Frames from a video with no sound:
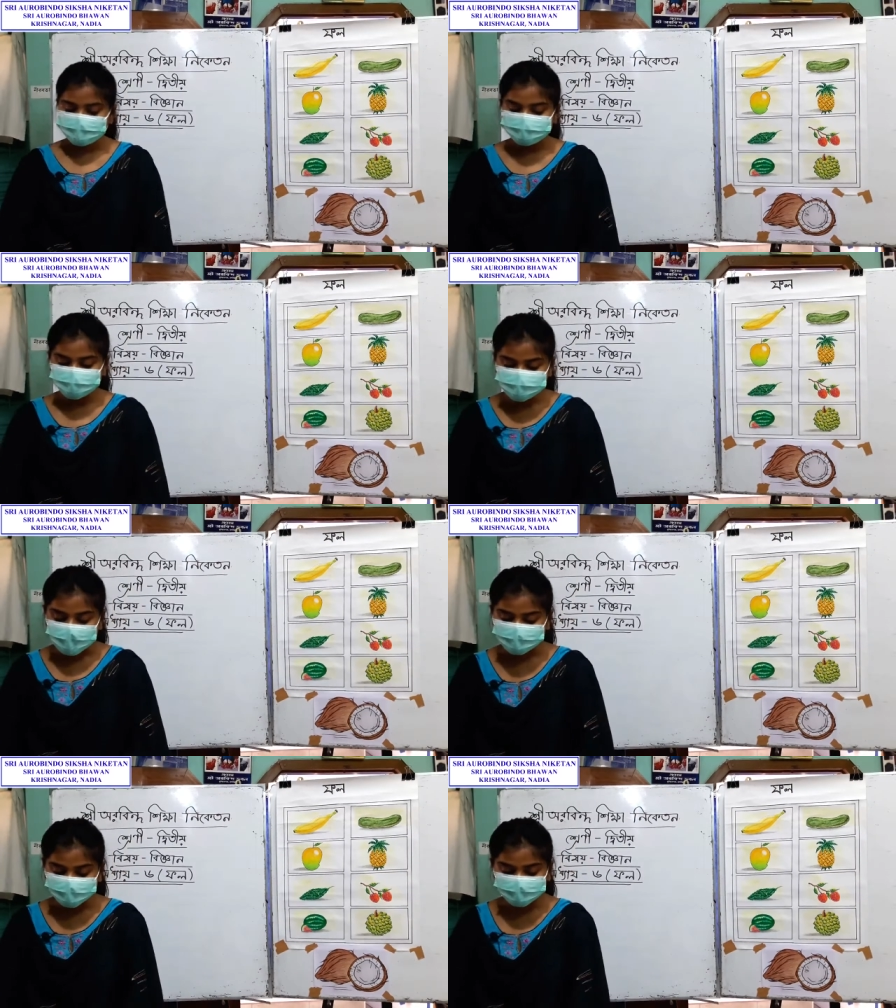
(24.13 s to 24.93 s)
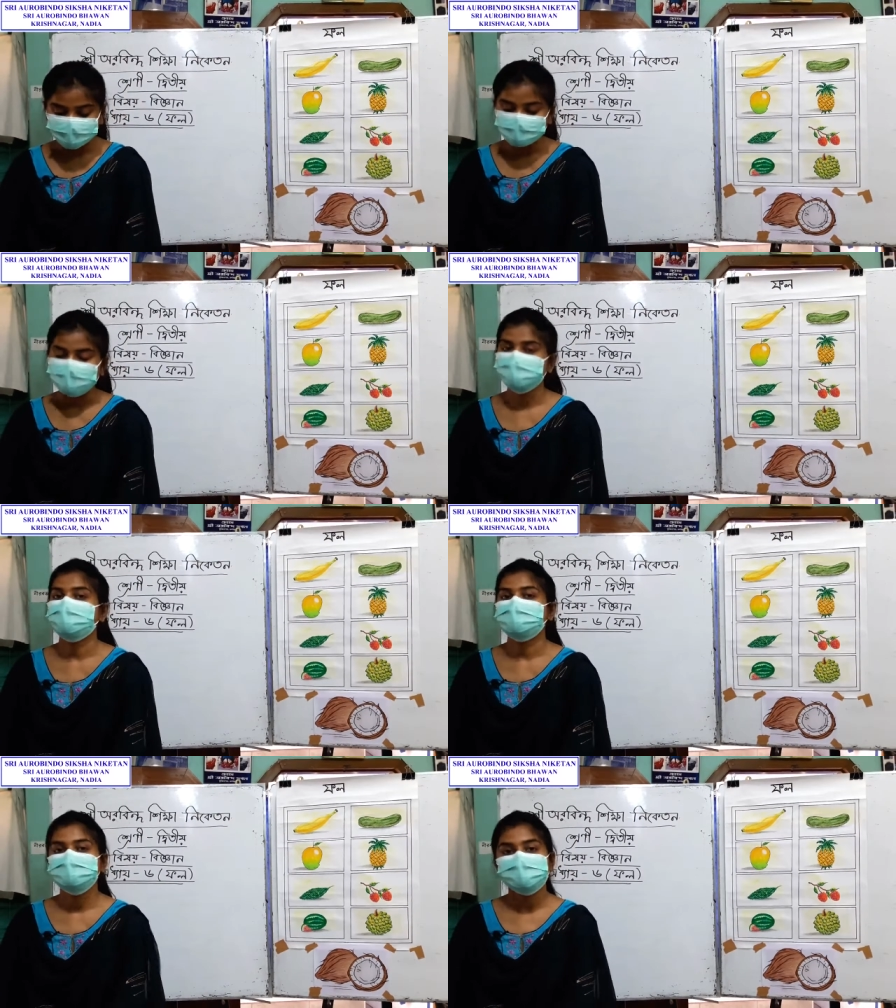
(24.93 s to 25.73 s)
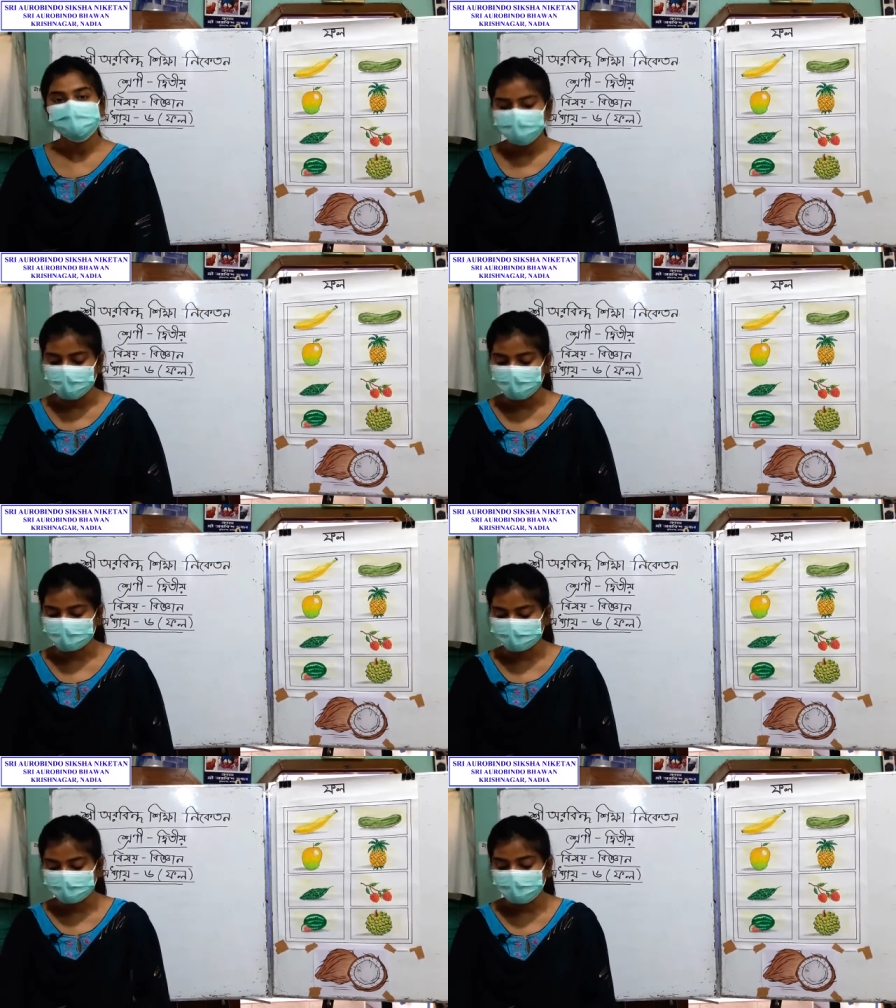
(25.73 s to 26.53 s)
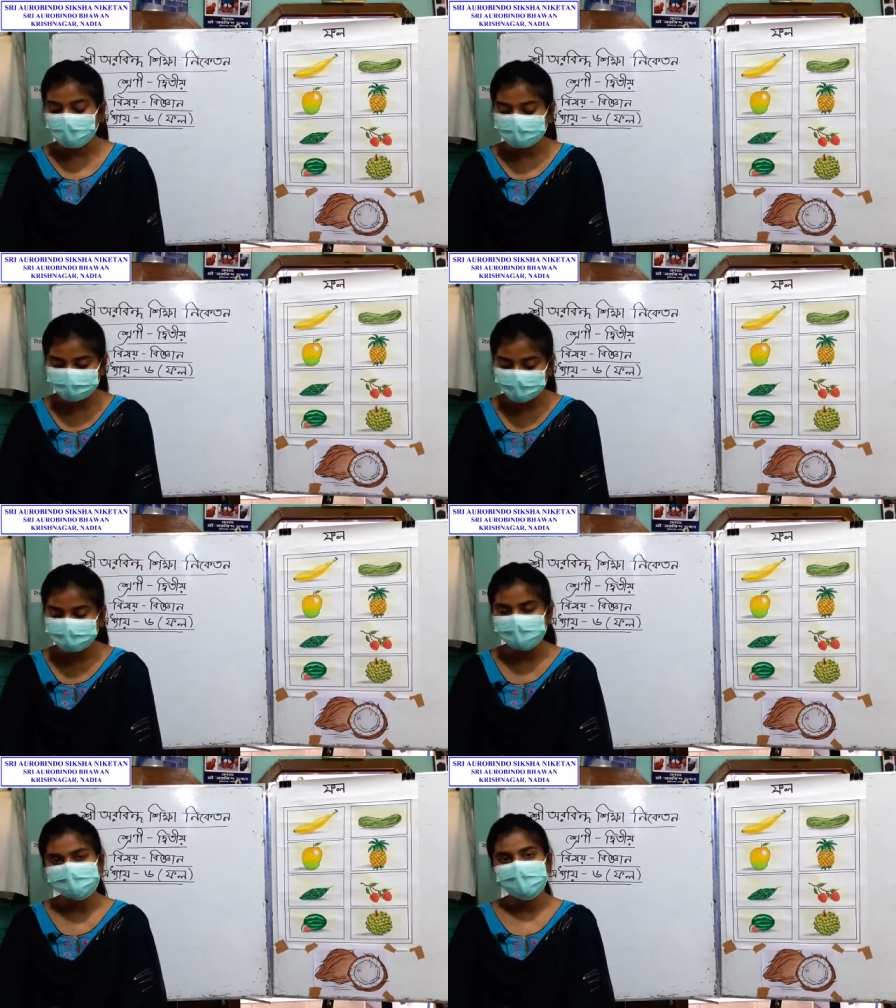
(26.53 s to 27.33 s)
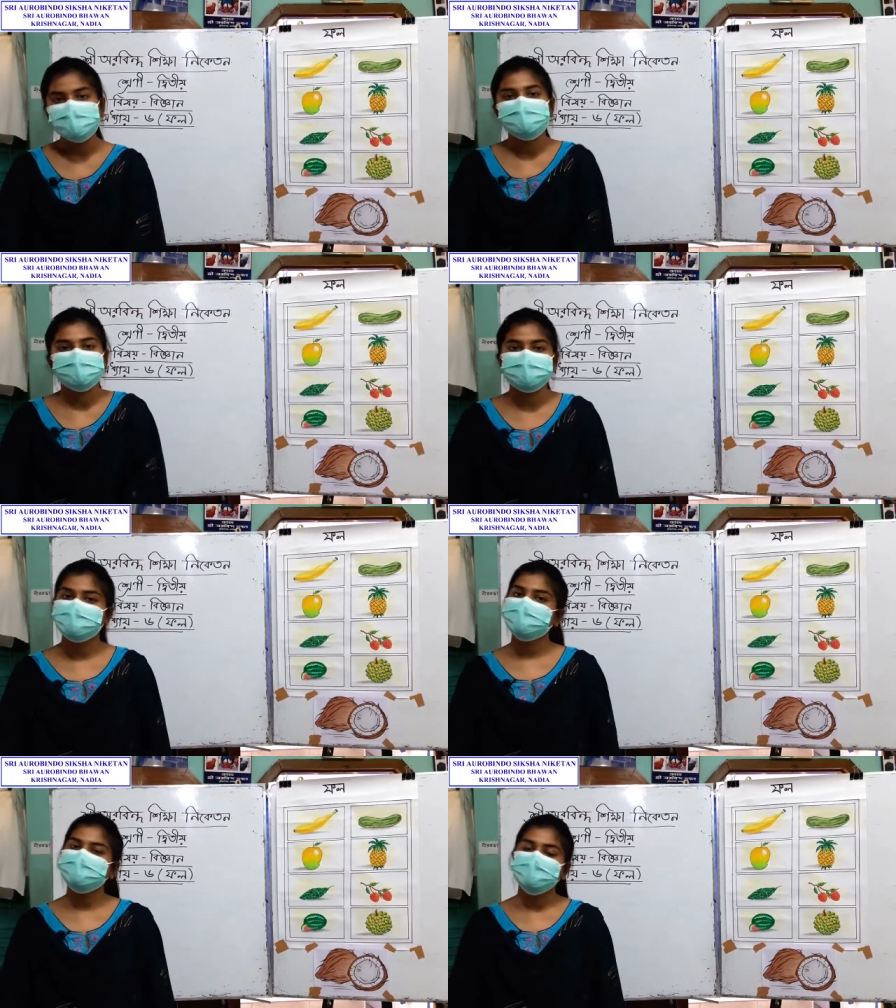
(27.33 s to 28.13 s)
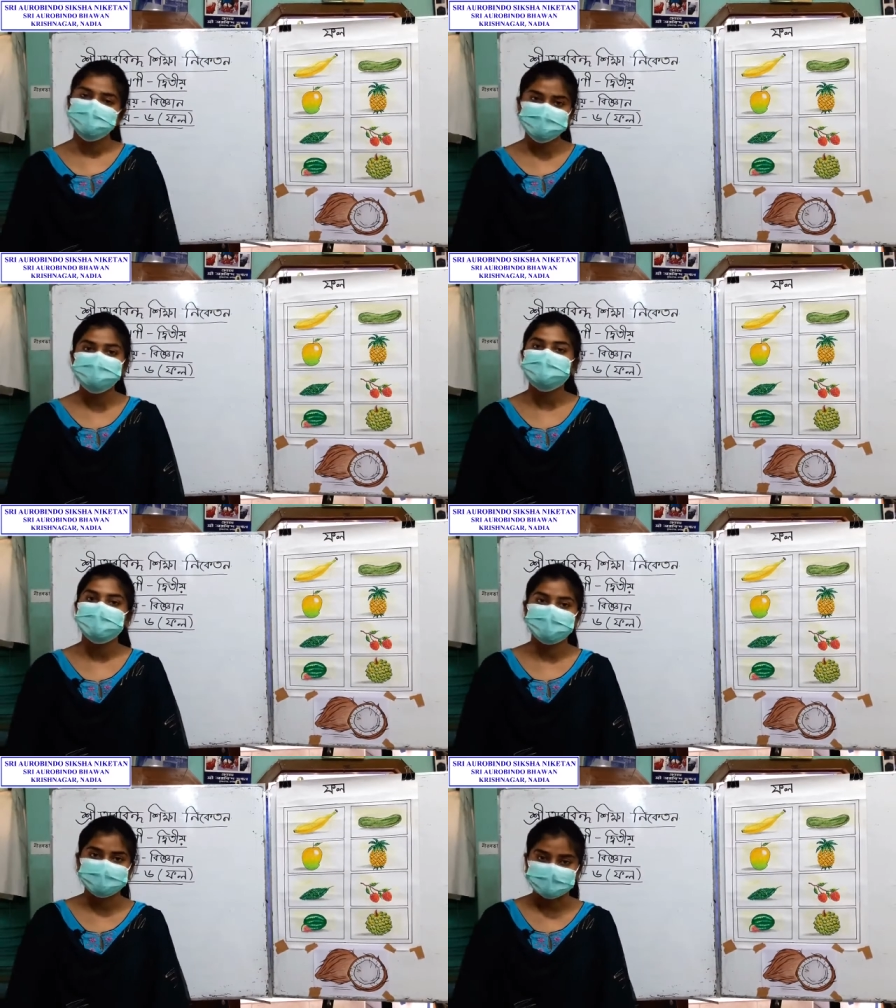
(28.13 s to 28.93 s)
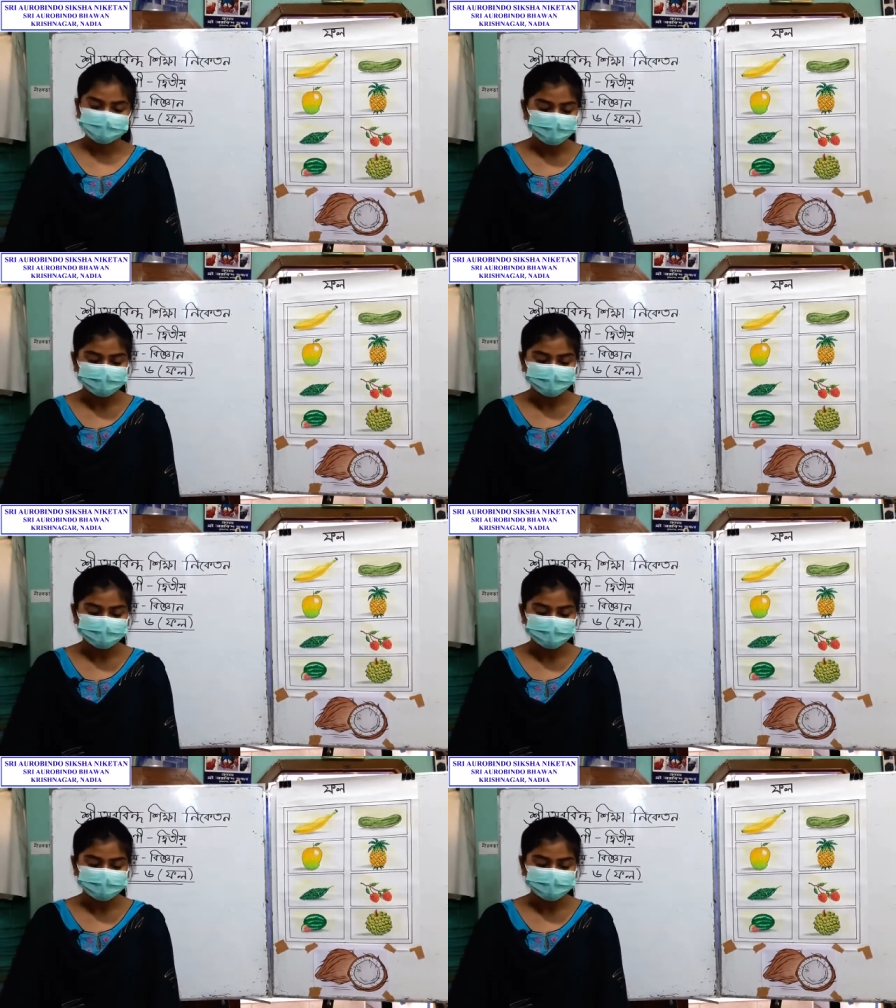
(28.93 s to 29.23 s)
তো চ্যাপ্টারটার নাম হচ্ছে ফল ফল তো আমরা প্রায় প্রত্যেকেই কম বেশি খেয়ে থাকি